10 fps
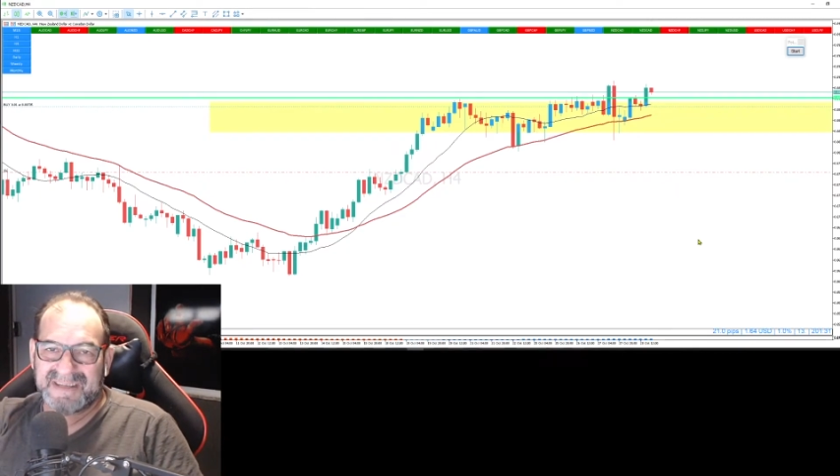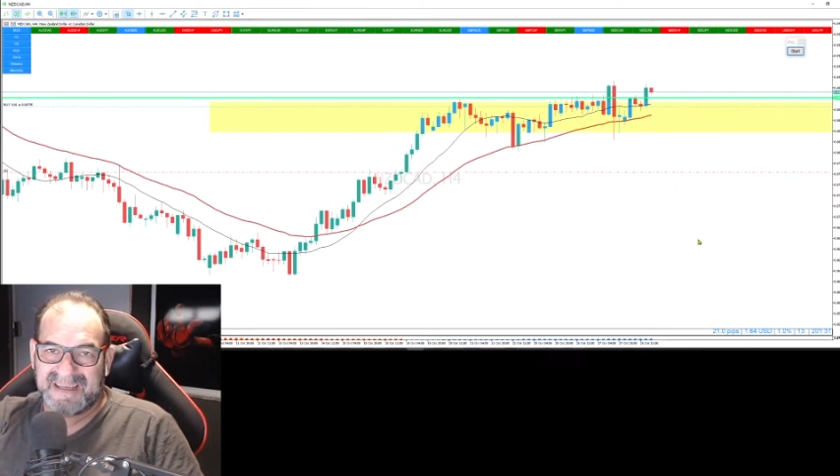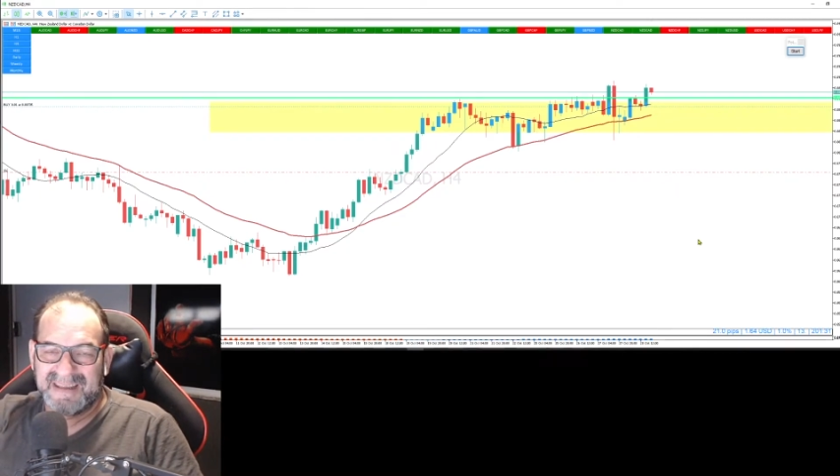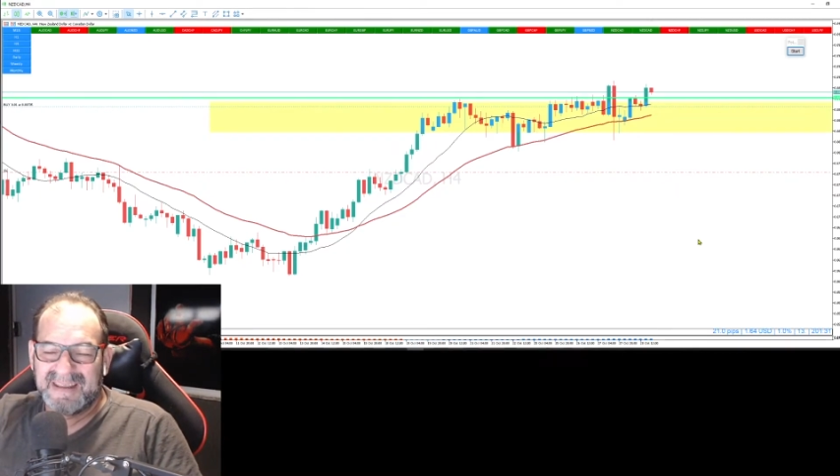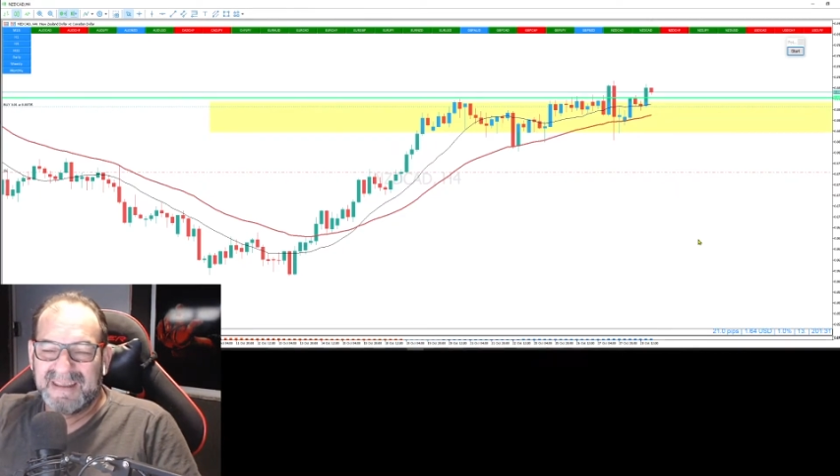
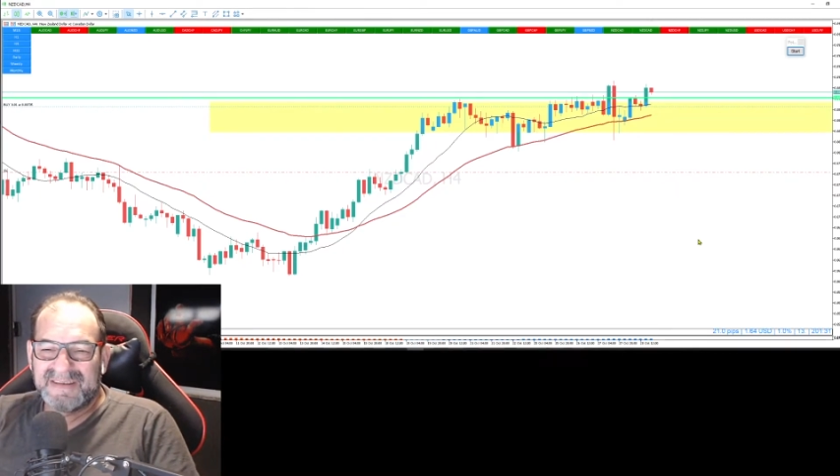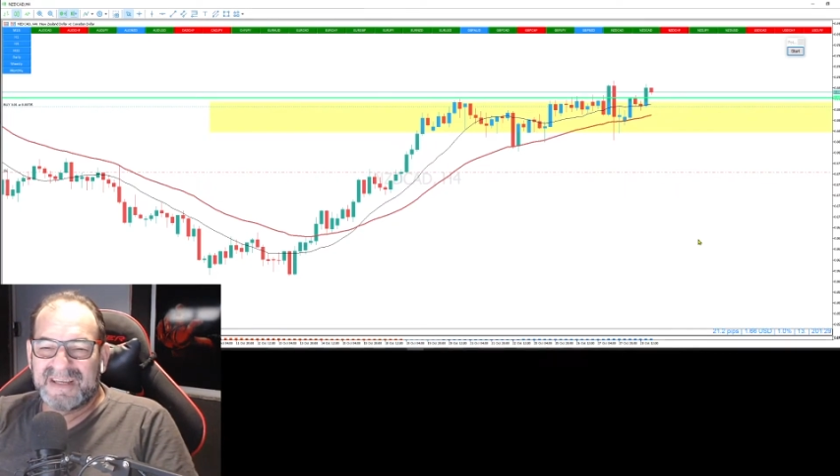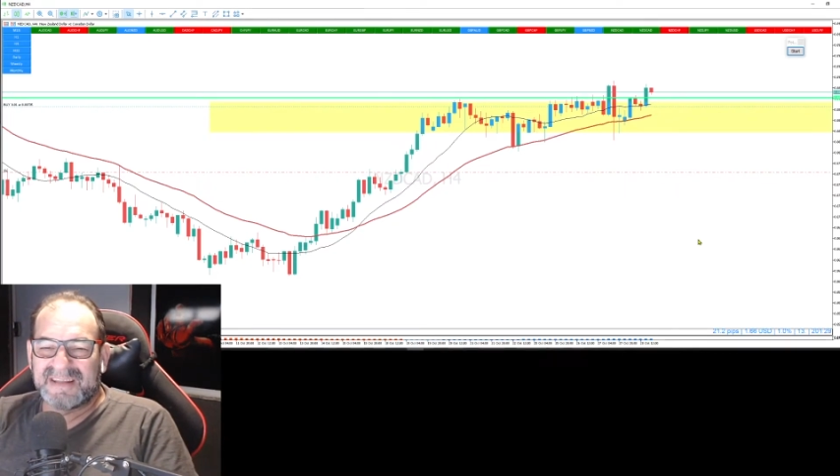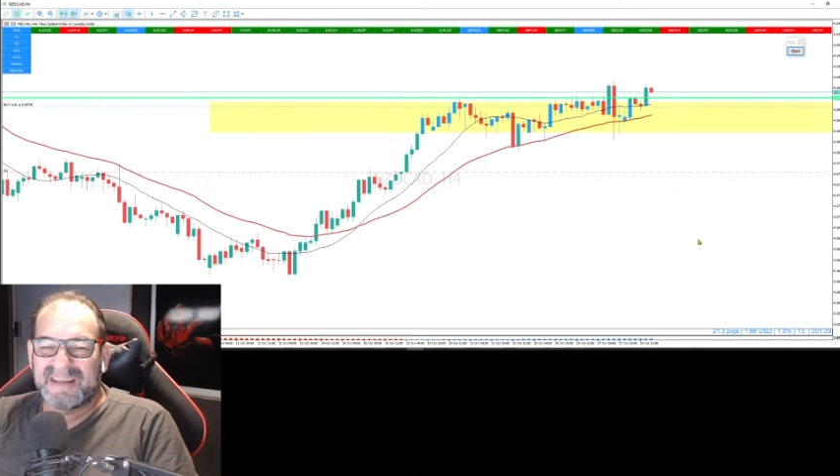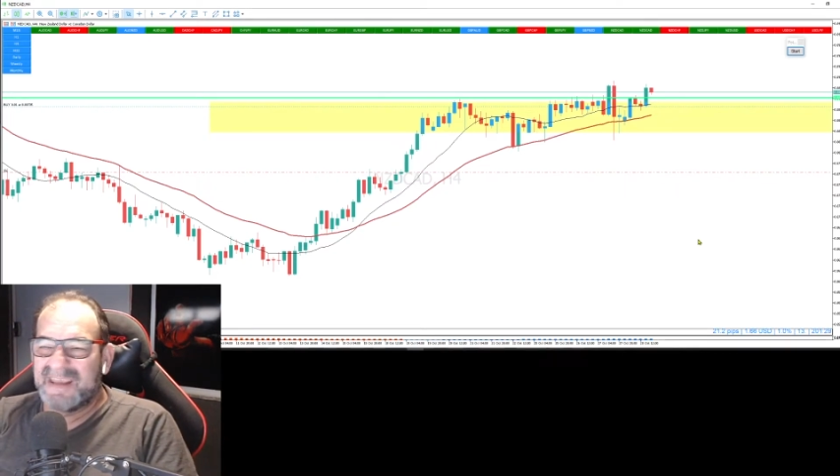cara
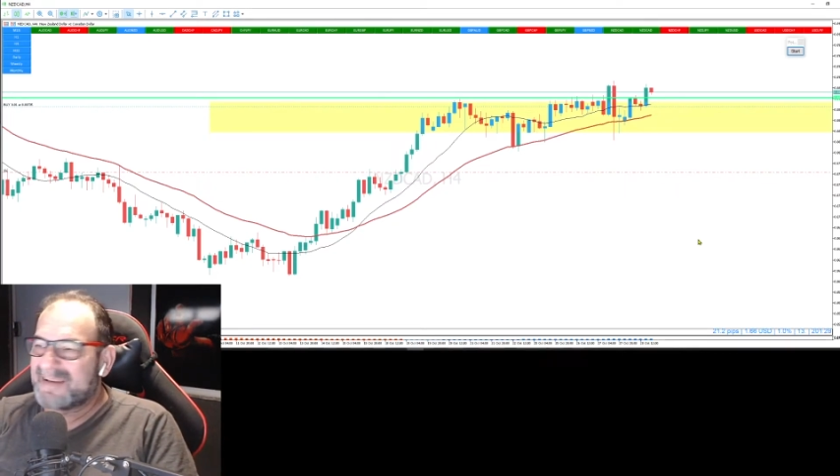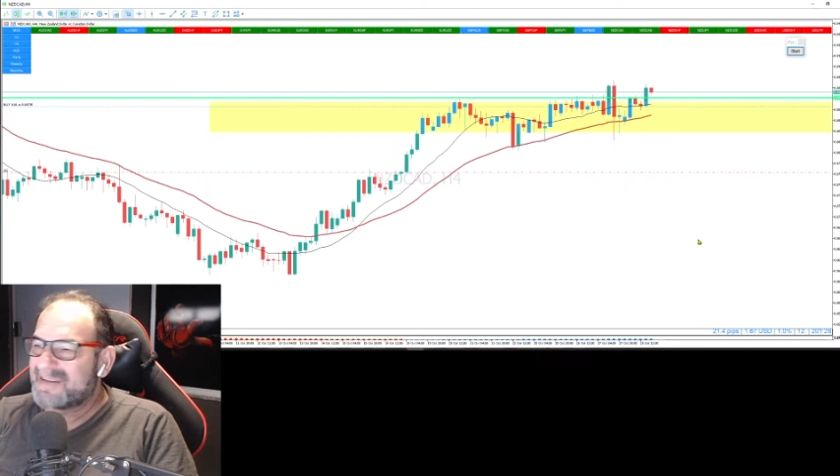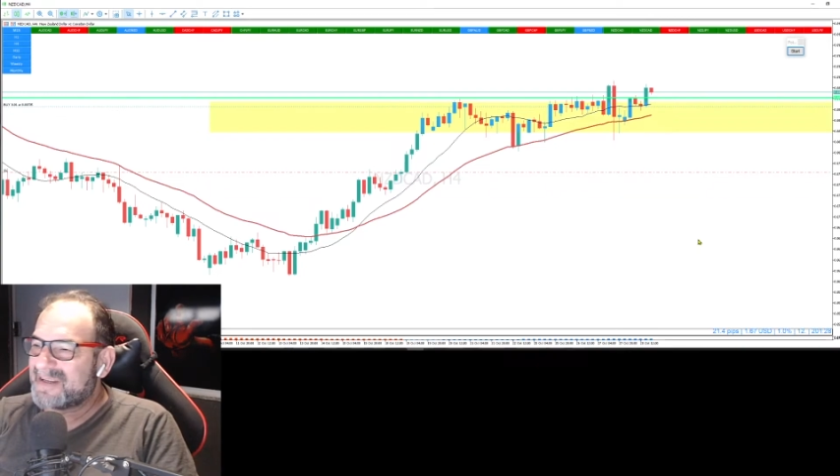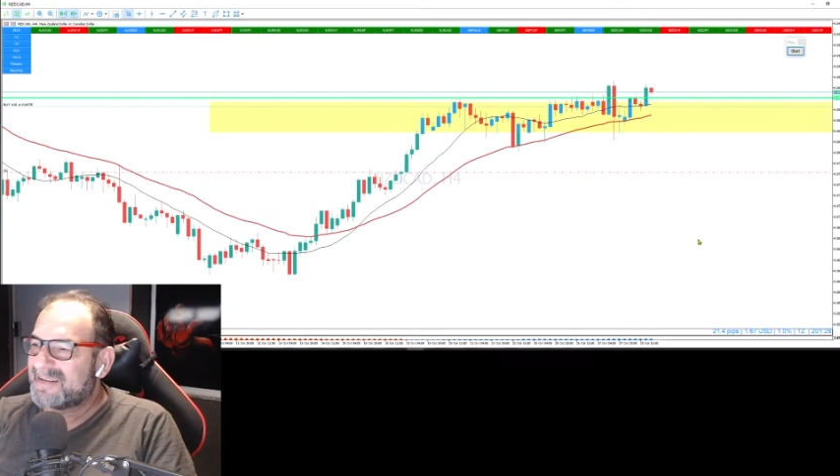já teria, já,